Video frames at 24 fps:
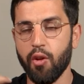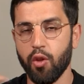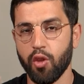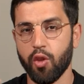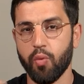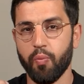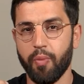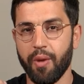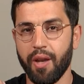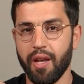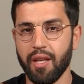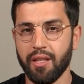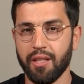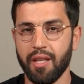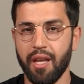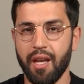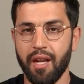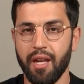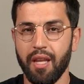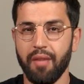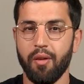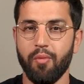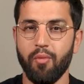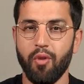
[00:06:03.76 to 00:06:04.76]
à notre place
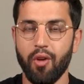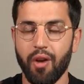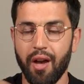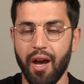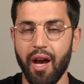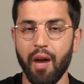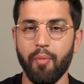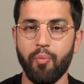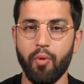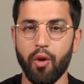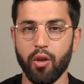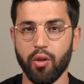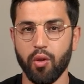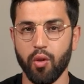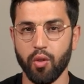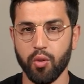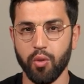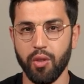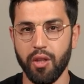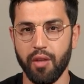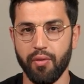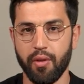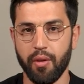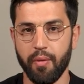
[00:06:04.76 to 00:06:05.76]
les moments importants
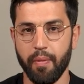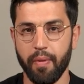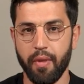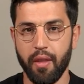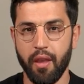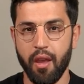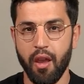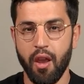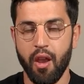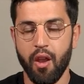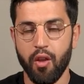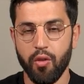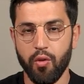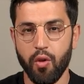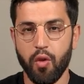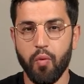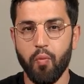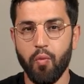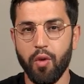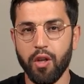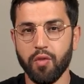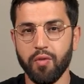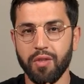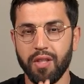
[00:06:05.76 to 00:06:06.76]
du livre. Donc
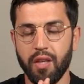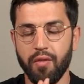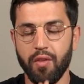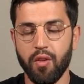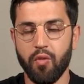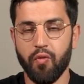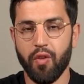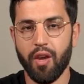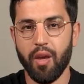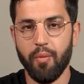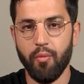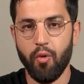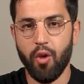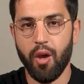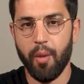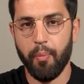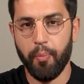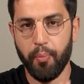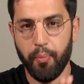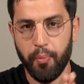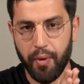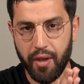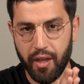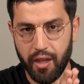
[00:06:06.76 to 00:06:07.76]
moi, je vous invite vraiment à
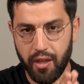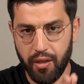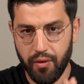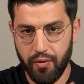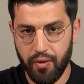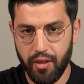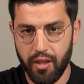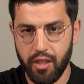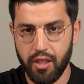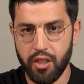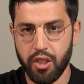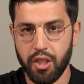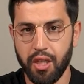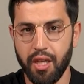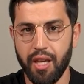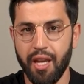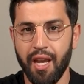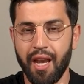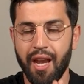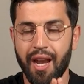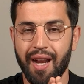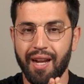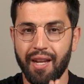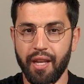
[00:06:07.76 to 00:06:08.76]

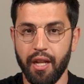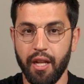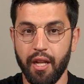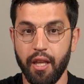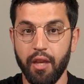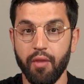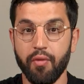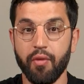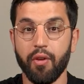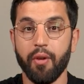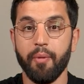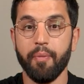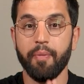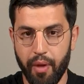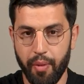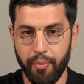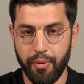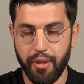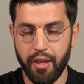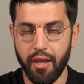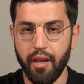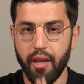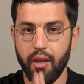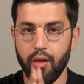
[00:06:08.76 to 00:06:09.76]
privilégier les livres
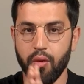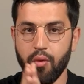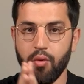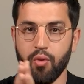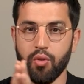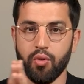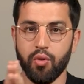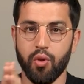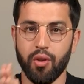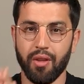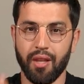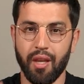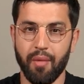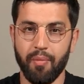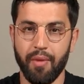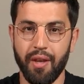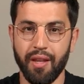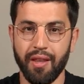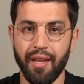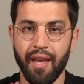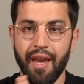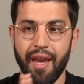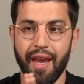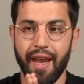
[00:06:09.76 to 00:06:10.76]
papier ou sur
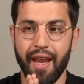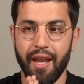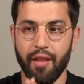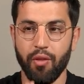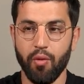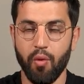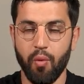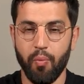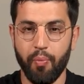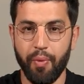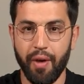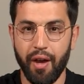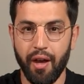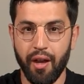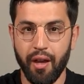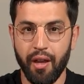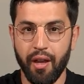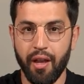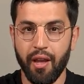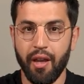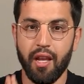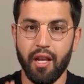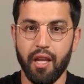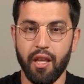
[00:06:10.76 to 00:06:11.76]
tablette et non
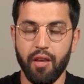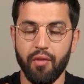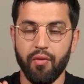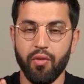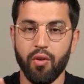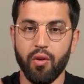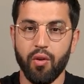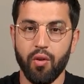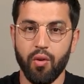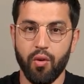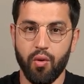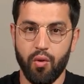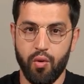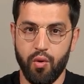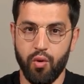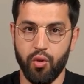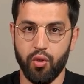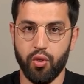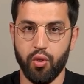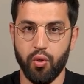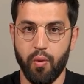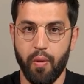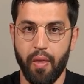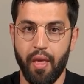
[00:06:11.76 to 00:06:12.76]
pas les livres
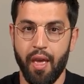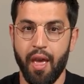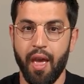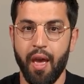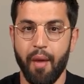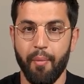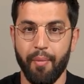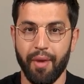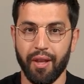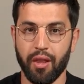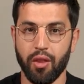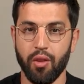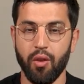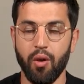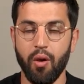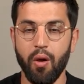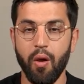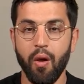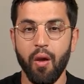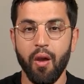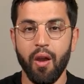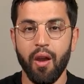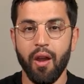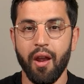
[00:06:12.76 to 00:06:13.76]
audio.
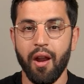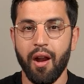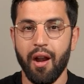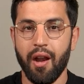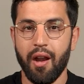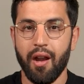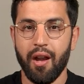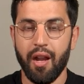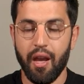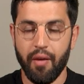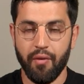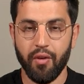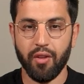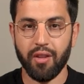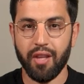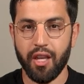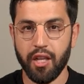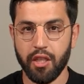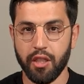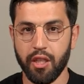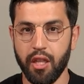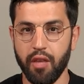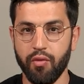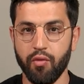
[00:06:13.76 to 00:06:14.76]
Maintenant,
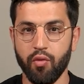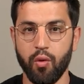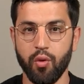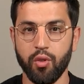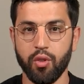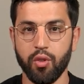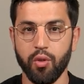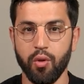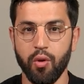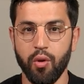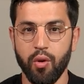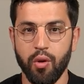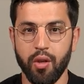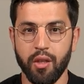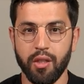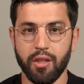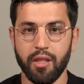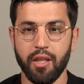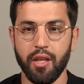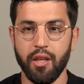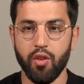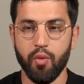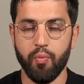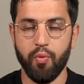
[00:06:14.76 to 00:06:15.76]
L'avantage des livres audio,
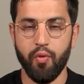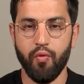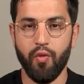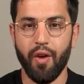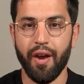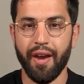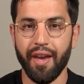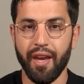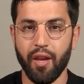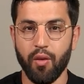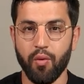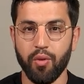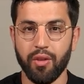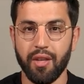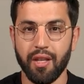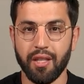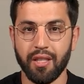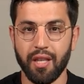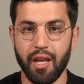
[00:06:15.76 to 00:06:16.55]
c'est de pouvoir écouter